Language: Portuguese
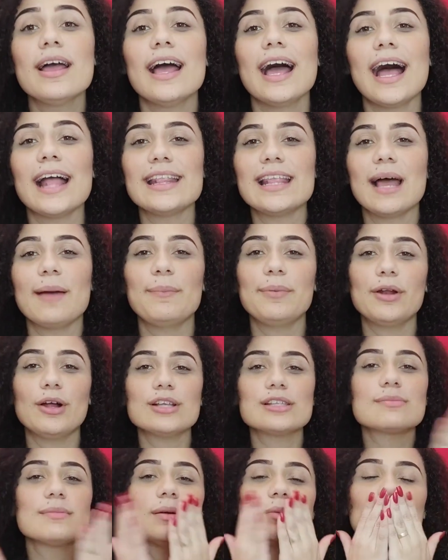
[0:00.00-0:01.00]
Até a
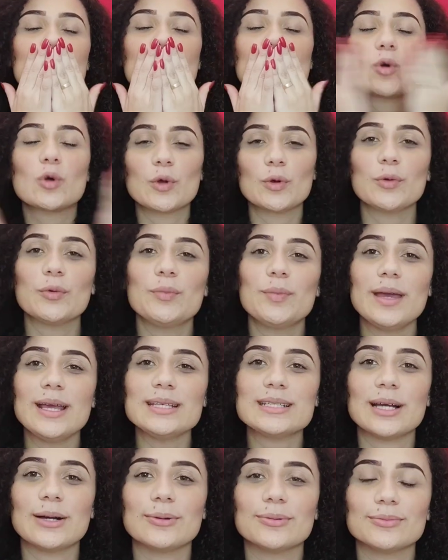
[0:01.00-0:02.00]
próxima. Um
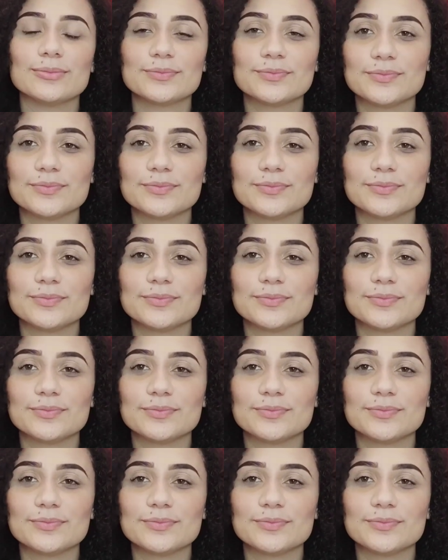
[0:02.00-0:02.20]
beijão!